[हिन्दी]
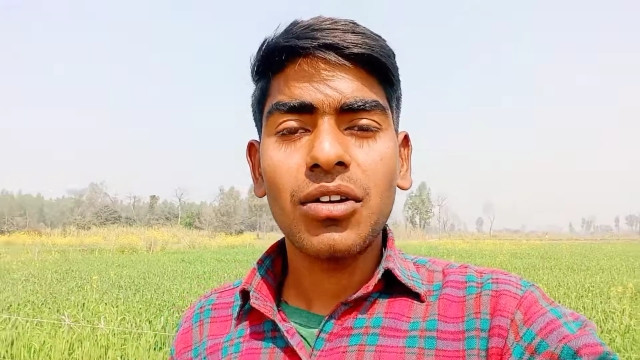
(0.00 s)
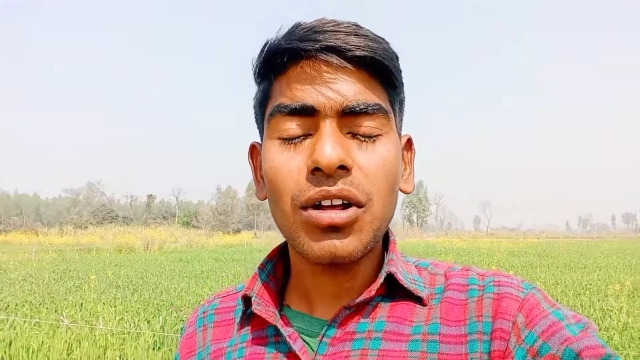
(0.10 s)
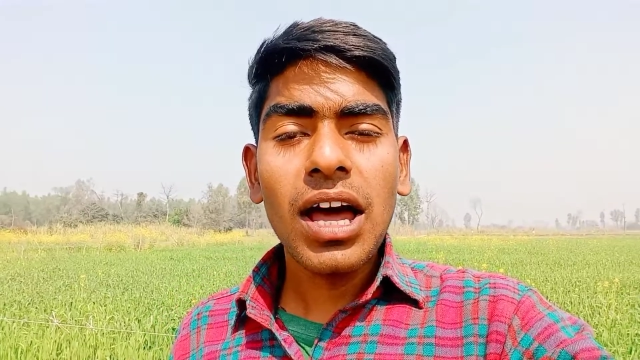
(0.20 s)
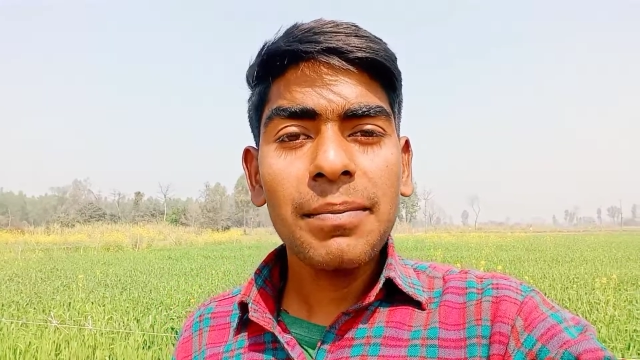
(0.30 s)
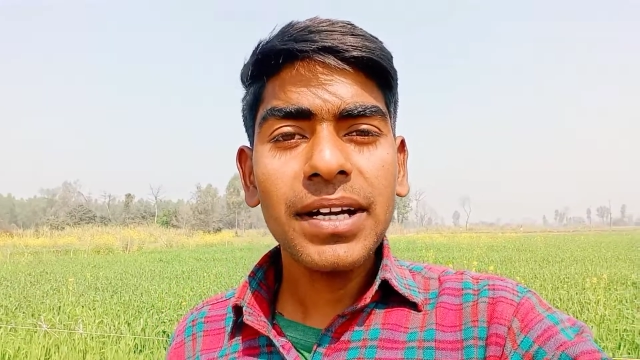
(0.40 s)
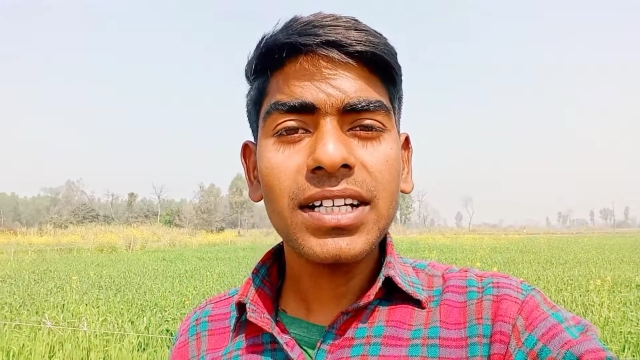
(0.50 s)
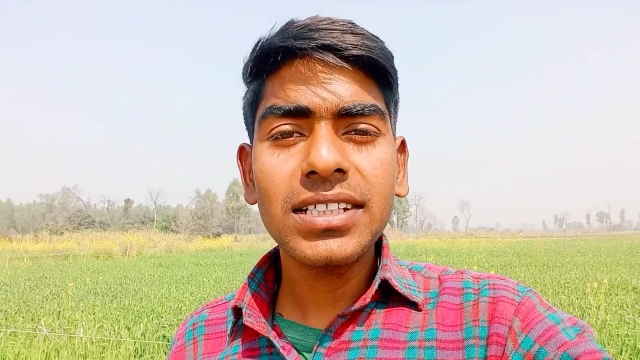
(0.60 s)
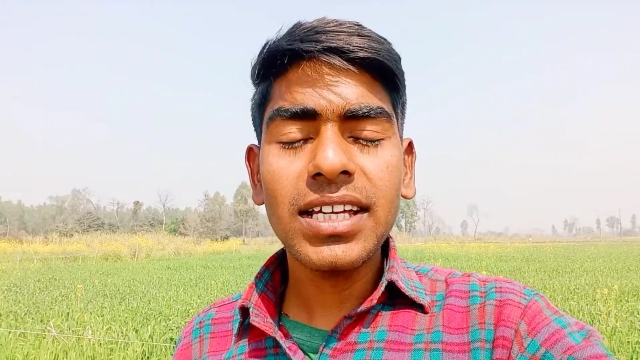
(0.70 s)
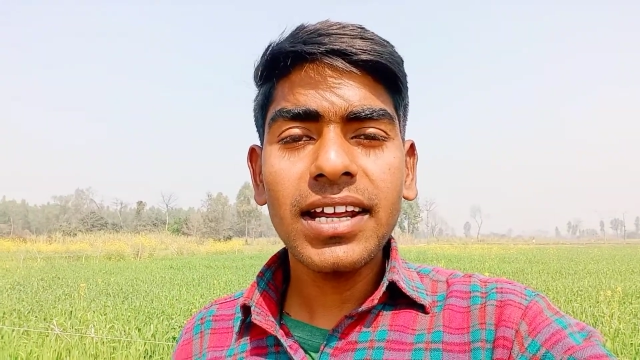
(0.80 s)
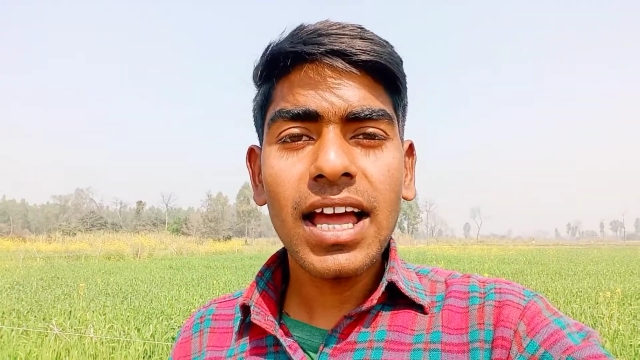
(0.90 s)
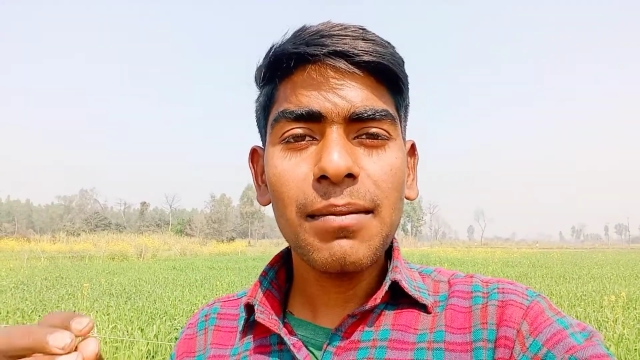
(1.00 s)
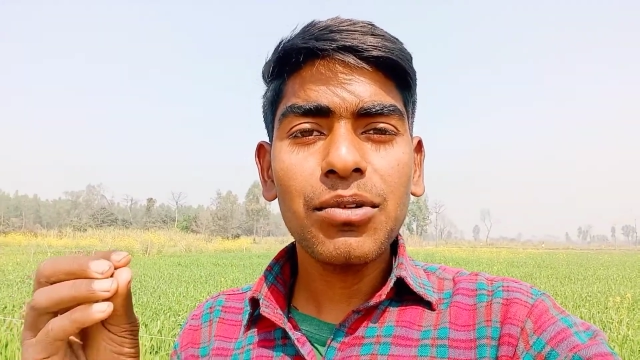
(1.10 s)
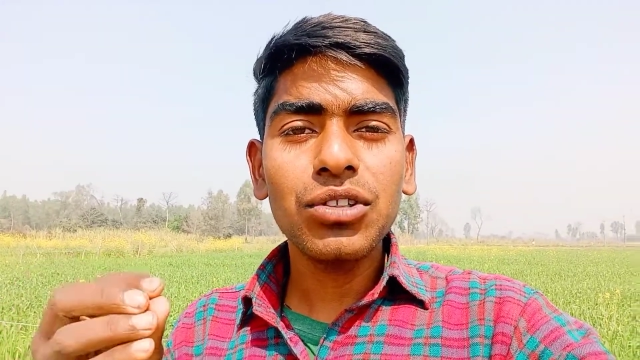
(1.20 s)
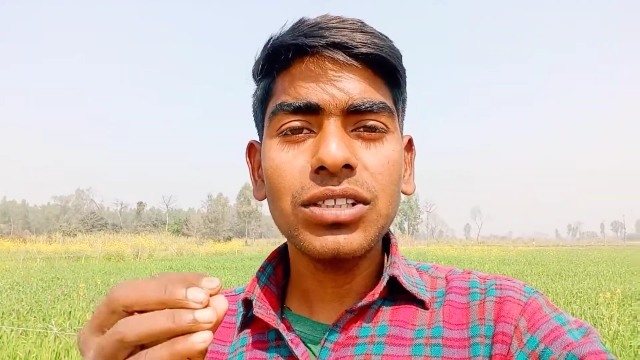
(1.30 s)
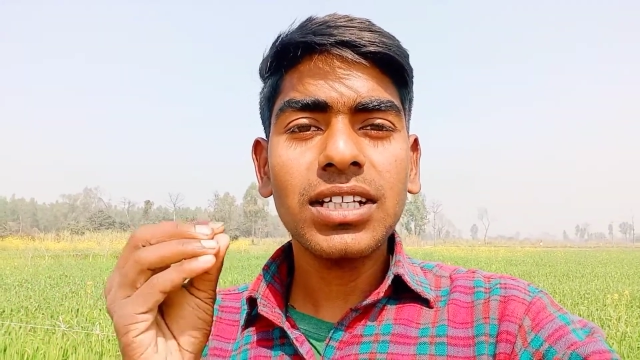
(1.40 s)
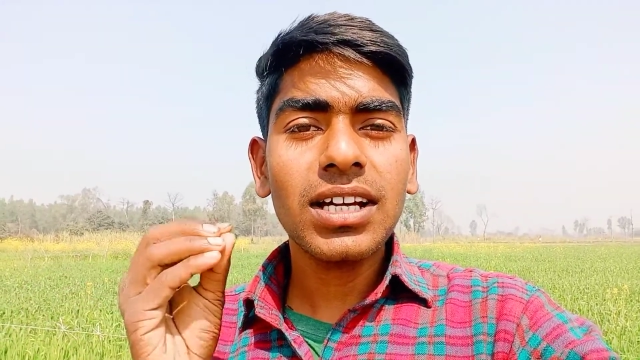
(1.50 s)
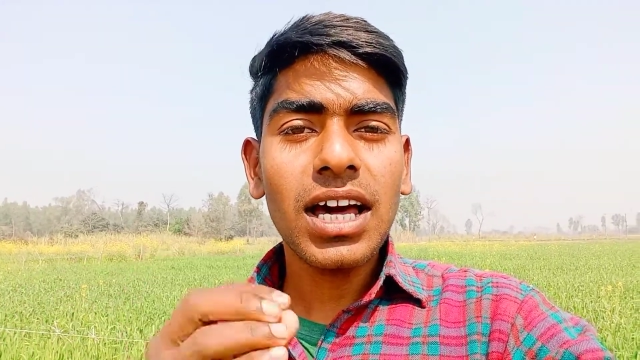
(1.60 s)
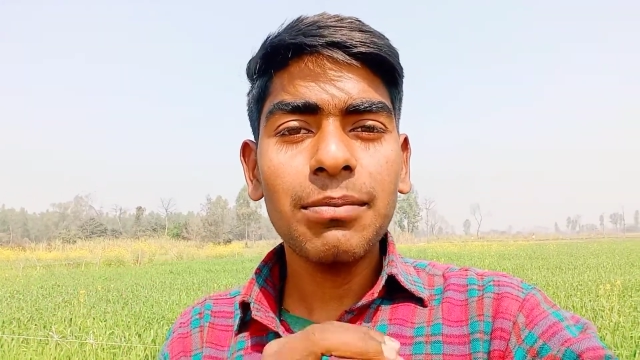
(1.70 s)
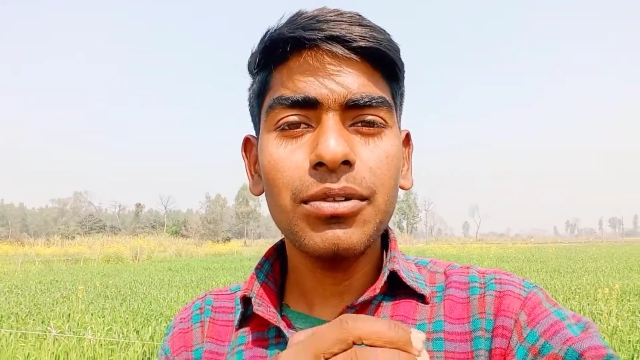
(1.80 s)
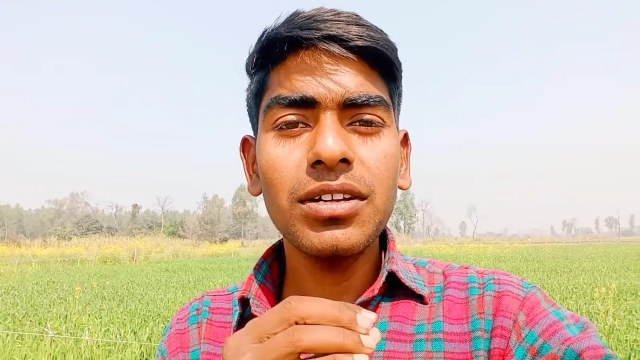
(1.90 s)
और आप एक टीचर हैं आपको जो है
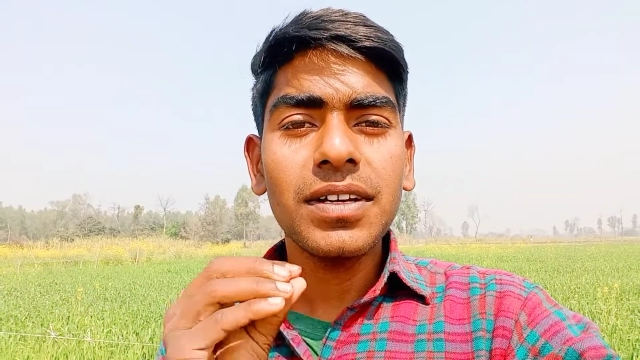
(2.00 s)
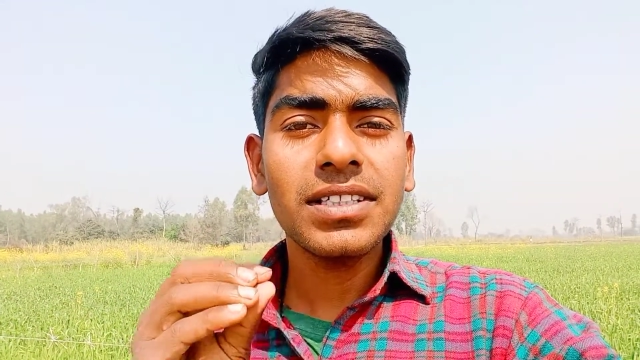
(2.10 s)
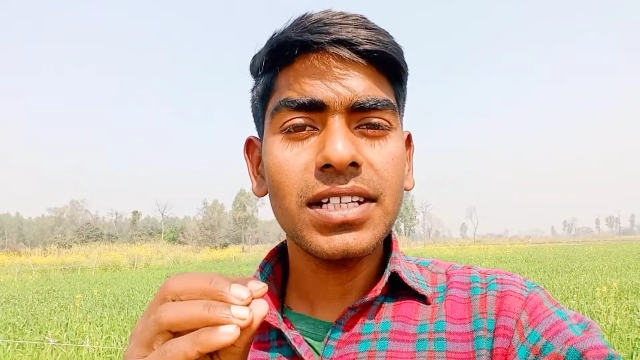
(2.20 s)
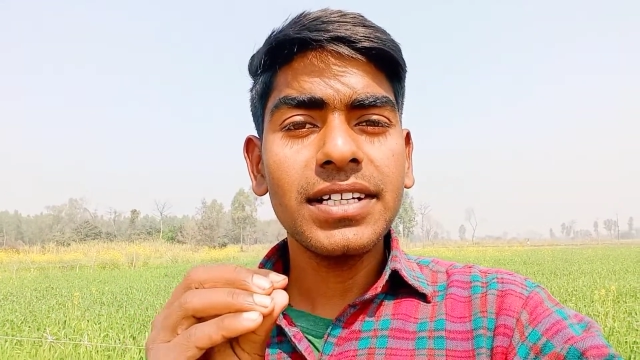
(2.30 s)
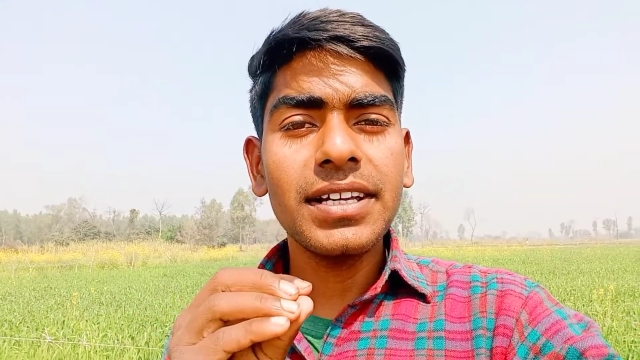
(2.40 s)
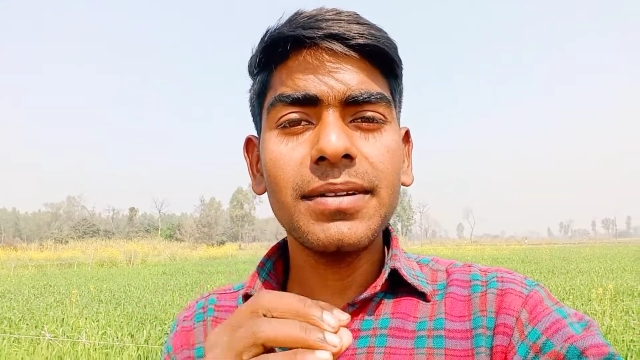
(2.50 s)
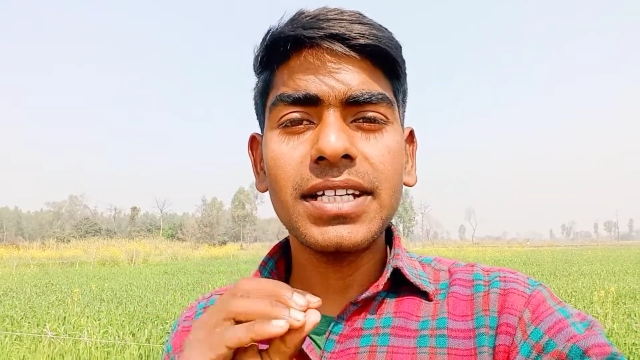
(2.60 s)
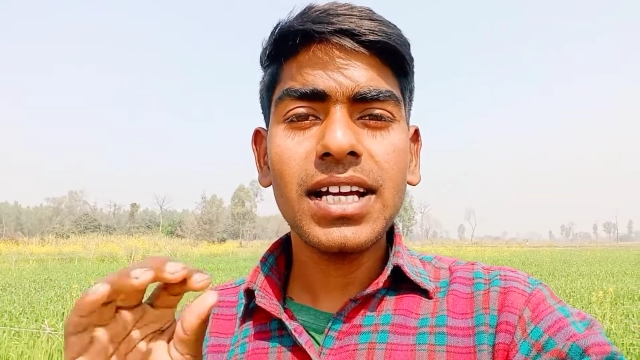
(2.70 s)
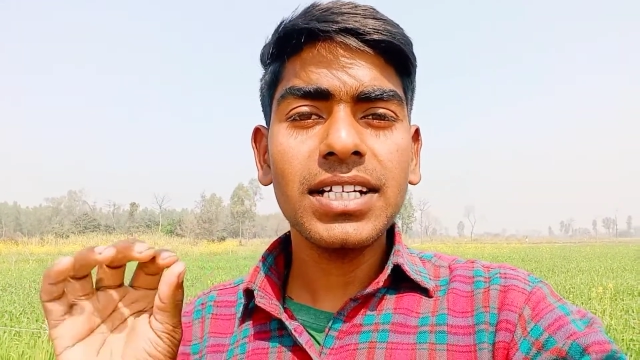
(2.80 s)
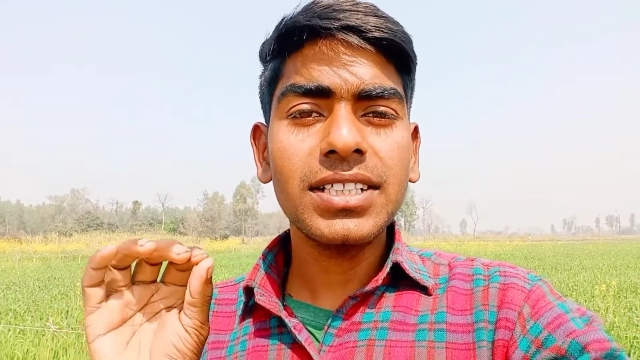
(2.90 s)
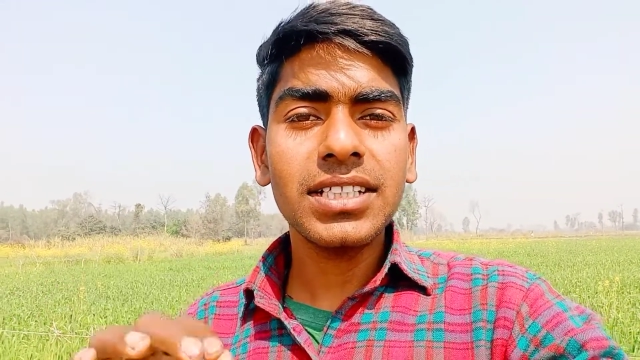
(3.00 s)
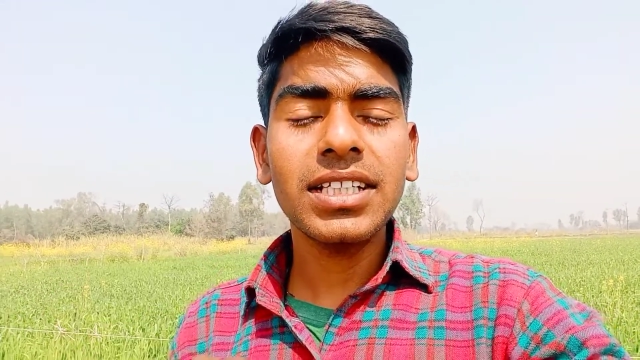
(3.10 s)
सरकार पूरी फैसिलिटी बढ़िया अच्छे से